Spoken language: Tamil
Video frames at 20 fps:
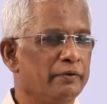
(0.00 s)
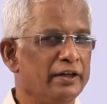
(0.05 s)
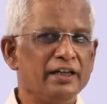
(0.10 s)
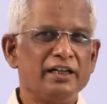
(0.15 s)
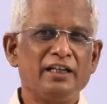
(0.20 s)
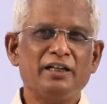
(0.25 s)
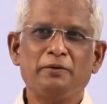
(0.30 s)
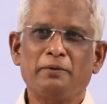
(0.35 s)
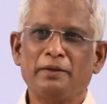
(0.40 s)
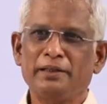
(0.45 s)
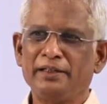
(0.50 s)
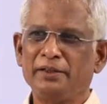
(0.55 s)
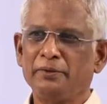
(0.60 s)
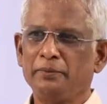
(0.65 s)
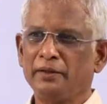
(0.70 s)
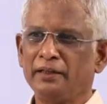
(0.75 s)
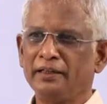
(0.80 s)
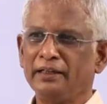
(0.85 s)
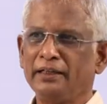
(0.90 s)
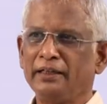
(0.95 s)
வீட்டுக்கு
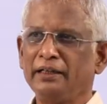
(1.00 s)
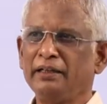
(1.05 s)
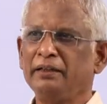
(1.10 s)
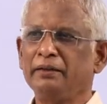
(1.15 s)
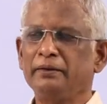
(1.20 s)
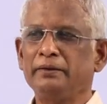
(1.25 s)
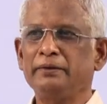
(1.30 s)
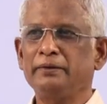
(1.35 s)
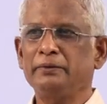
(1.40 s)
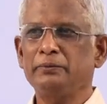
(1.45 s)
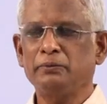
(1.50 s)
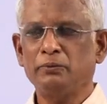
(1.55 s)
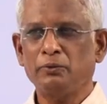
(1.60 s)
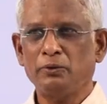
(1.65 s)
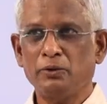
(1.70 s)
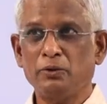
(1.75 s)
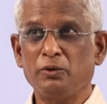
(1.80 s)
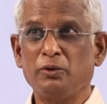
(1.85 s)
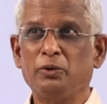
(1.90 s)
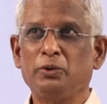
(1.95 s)
வந்தவுடனே
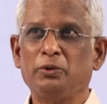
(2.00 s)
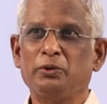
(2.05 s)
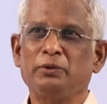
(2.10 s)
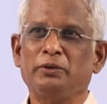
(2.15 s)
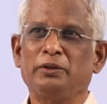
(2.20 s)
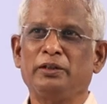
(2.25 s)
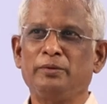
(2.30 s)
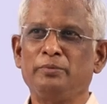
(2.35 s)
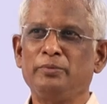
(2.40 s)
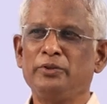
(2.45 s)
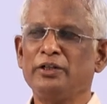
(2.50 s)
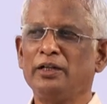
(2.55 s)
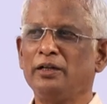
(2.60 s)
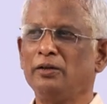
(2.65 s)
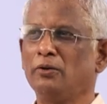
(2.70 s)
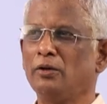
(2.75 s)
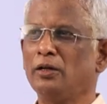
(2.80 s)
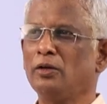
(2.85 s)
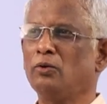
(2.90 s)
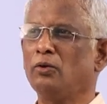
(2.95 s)
ஒரு
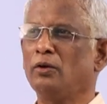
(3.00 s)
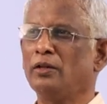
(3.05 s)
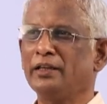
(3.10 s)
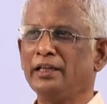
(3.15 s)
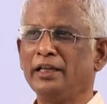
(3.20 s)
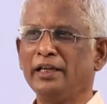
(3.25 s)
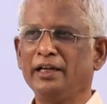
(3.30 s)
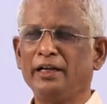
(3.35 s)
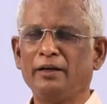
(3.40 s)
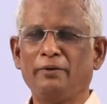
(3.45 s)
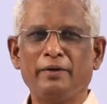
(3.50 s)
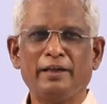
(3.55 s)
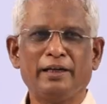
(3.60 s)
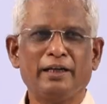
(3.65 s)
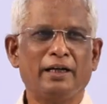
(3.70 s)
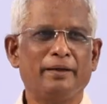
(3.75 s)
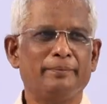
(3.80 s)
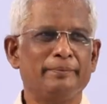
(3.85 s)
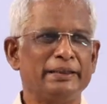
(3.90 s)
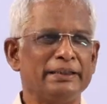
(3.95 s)
நிமிஷம் கூட குழந்தையை
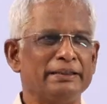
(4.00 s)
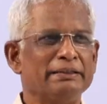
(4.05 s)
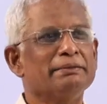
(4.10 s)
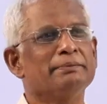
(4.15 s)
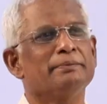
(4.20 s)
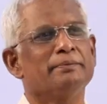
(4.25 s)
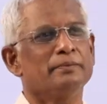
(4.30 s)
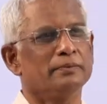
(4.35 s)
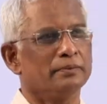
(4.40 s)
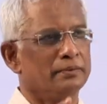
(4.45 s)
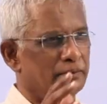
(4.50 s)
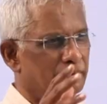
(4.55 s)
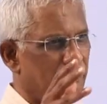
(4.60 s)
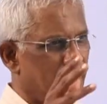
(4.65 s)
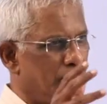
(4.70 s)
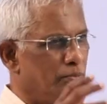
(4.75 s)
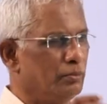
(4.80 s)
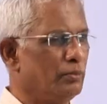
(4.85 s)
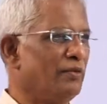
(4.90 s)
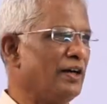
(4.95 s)
கவனிக்காமல்
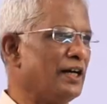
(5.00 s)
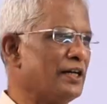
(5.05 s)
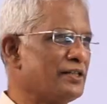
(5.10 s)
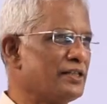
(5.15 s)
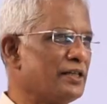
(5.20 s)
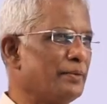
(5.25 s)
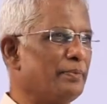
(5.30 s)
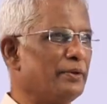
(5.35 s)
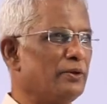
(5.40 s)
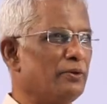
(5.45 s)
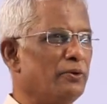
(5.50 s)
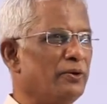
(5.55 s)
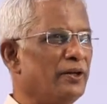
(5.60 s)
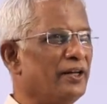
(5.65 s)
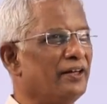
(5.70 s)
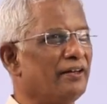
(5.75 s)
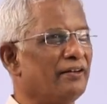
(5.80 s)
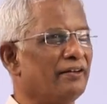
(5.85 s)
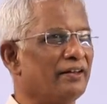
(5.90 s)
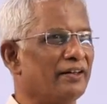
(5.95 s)
வாட்ஸ்அப்பை
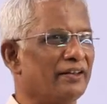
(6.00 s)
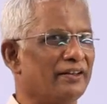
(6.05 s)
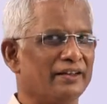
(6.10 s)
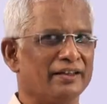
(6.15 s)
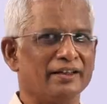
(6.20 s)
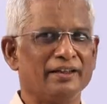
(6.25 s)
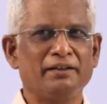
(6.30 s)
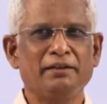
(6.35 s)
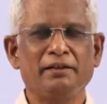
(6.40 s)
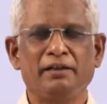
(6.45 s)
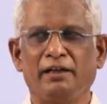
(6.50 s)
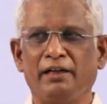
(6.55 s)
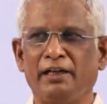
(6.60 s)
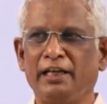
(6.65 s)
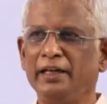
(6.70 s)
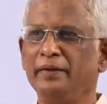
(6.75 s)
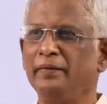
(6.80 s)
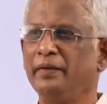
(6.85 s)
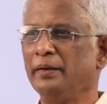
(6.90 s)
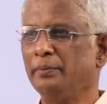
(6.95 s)
நோண்டிகிட்டு இருக்கிறது
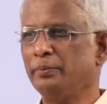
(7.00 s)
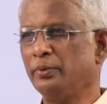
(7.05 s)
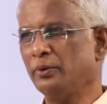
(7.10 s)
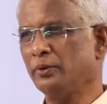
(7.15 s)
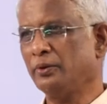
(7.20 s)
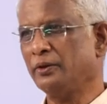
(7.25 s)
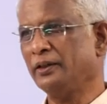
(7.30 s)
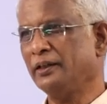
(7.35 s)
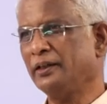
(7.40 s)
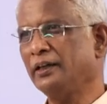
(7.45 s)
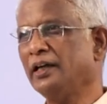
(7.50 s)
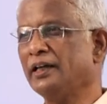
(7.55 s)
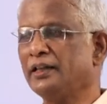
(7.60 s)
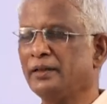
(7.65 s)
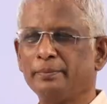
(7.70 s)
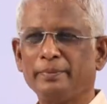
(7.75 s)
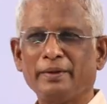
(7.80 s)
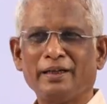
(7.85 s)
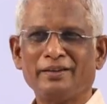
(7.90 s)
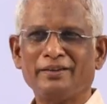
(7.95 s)
டிவியை போட்டு
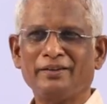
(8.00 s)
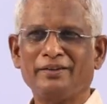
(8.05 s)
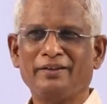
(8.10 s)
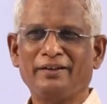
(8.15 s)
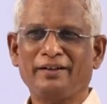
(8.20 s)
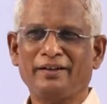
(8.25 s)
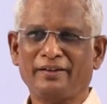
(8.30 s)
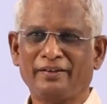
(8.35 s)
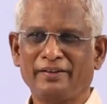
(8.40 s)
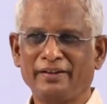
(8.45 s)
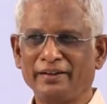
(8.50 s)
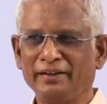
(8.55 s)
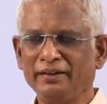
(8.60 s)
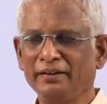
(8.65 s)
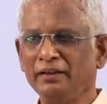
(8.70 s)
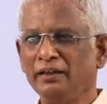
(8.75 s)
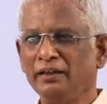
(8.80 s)
அதை பார்த்துட்டு இருக்கிறது